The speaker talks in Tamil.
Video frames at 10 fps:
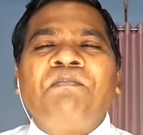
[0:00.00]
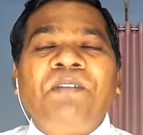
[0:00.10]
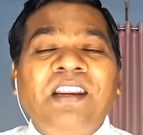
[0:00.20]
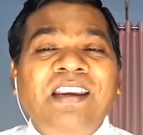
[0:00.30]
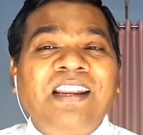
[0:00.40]

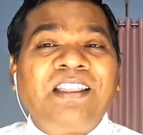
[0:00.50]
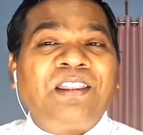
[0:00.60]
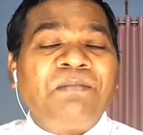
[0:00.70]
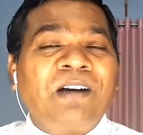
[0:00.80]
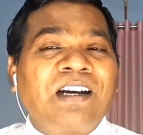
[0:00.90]
பிற
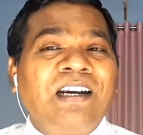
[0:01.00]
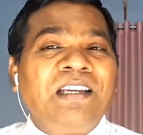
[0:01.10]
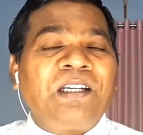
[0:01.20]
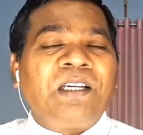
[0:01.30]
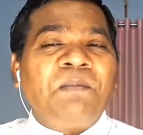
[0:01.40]
இனத்து
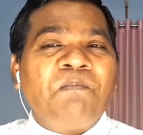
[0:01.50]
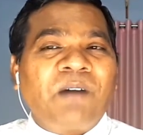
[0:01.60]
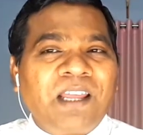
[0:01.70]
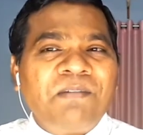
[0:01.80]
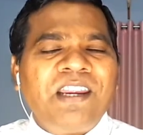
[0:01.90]
மக்களுக்கு
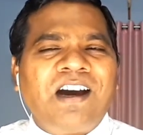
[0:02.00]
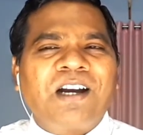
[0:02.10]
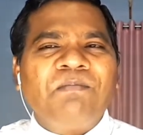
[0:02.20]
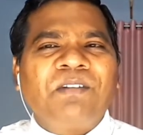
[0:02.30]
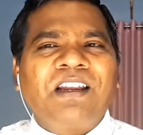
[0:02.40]

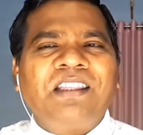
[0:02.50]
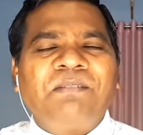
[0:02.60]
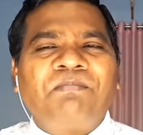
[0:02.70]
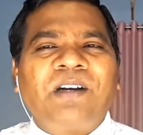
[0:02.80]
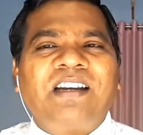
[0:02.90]
மடமையாகவும்
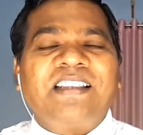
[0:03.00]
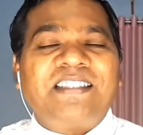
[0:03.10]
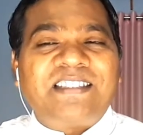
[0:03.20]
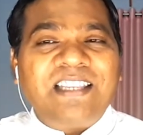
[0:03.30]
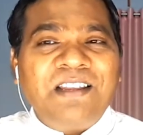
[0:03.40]
கருதப்பட்ட
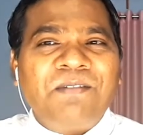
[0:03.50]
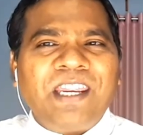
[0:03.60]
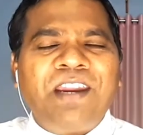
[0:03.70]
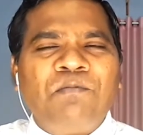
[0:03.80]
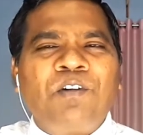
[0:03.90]

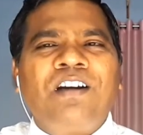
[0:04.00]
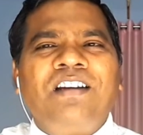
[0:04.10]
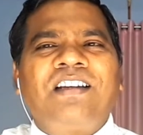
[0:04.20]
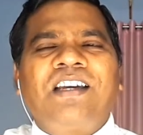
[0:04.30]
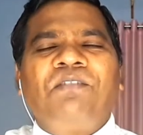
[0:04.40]
சிலுவையை
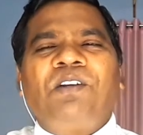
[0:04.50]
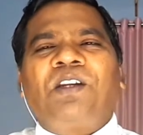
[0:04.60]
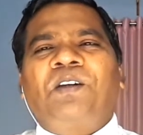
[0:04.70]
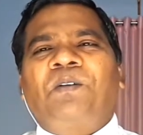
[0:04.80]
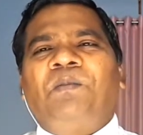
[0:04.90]
உங்களுக்கு
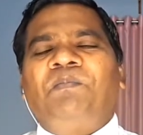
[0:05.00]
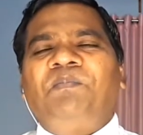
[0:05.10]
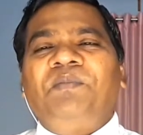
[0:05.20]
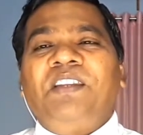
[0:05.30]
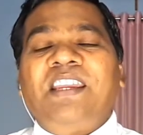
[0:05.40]
அறிவிக்கிறோம்
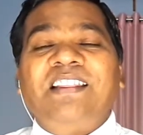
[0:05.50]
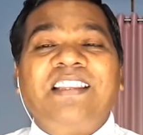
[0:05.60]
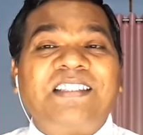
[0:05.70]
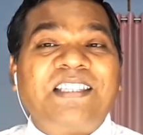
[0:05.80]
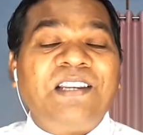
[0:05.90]
இந்த
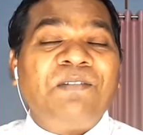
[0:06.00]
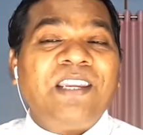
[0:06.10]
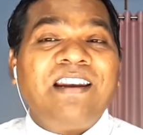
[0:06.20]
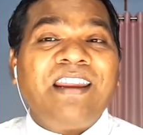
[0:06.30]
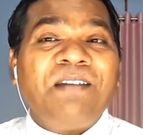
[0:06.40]

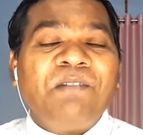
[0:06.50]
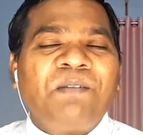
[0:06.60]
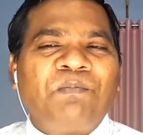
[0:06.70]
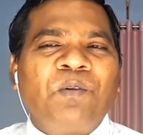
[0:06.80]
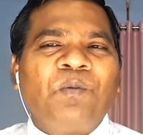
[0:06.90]
சிலுவையிலே
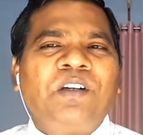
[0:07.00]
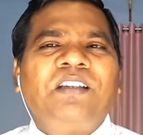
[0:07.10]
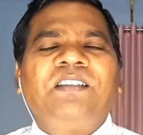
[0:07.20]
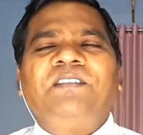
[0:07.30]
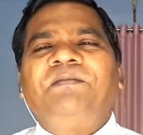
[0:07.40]
மீட்பு உண்டு